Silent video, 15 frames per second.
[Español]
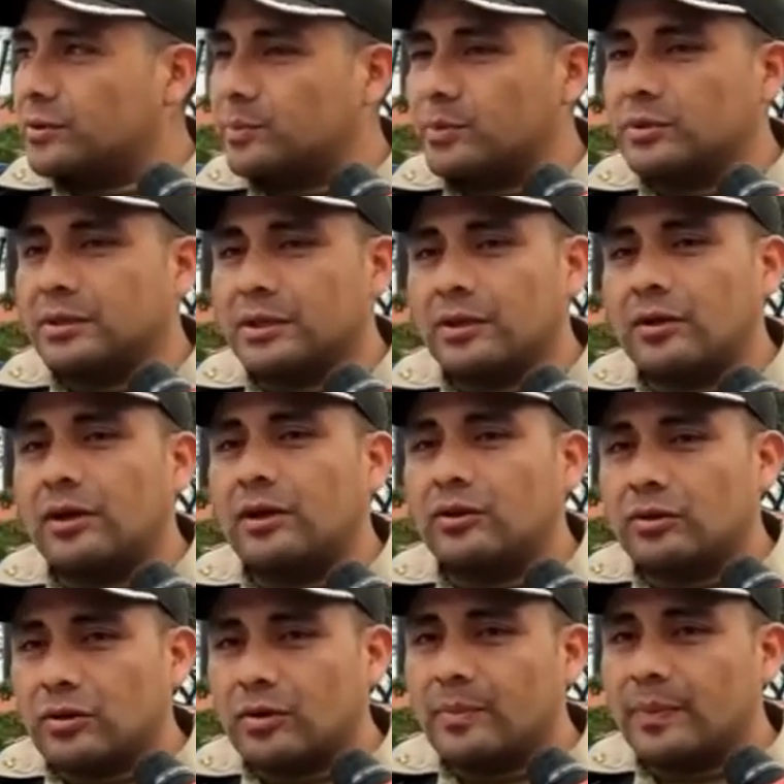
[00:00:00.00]
Posterior, el
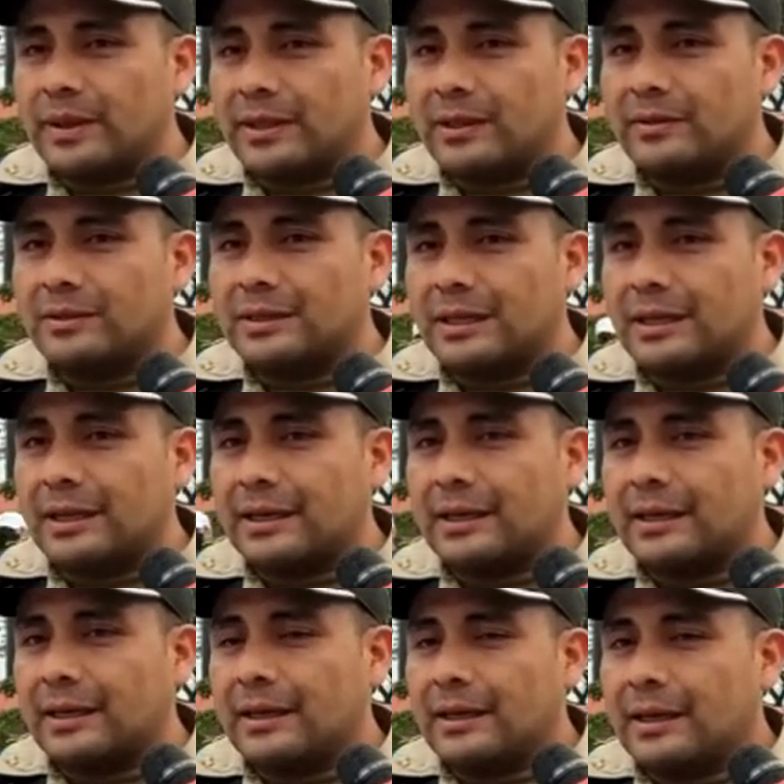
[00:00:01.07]
otro compañero sale